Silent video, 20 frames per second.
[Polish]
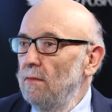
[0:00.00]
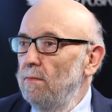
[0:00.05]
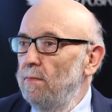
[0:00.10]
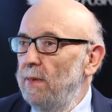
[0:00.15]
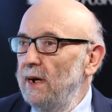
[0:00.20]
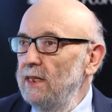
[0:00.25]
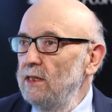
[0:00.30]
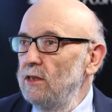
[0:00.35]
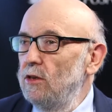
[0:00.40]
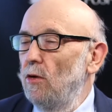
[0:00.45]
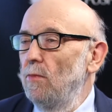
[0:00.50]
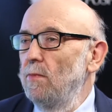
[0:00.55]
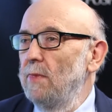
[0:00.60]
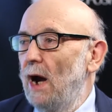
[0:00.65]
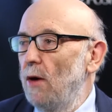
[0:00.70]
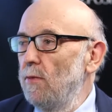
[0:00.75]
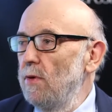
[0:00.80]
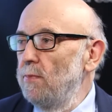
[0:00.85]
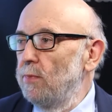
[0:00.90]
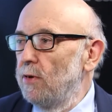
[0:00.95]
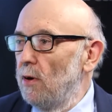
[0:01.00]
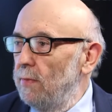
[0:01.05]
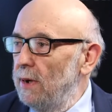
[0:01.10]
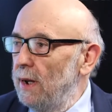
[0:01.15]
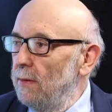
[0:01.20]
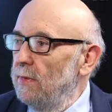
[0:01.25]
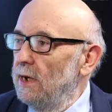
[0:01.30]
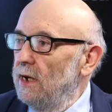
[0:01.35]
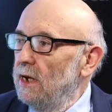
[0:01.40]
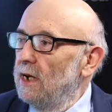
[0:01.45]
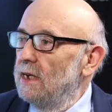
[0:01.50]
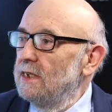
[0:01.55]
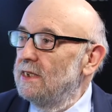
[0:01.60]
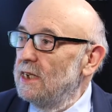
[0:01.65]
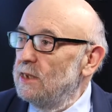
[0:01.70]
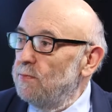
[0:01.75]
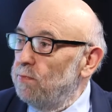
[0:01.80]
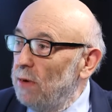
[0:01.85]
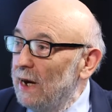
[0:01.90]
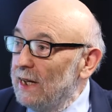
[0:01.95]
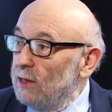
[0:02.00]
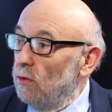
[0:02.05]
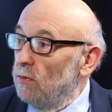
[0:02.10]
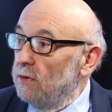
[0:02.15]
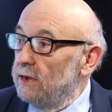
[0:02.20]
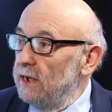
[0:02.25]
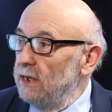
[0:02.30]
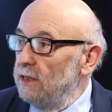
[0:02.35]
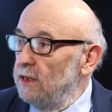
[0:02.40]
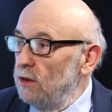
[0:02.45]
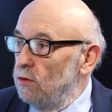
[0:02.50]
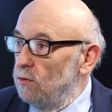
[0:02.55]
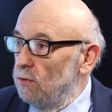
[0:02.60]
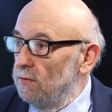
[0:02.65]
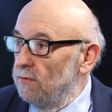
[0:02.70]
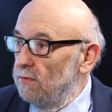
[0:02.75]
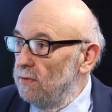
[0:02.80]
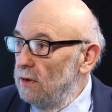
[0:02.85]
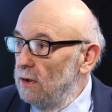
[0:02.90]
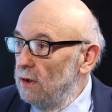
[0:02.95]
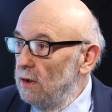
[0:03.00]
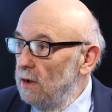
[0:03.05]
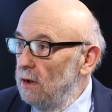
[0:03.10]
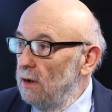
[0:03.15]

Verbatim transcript: będą miały problemy ze spłatą kredytów.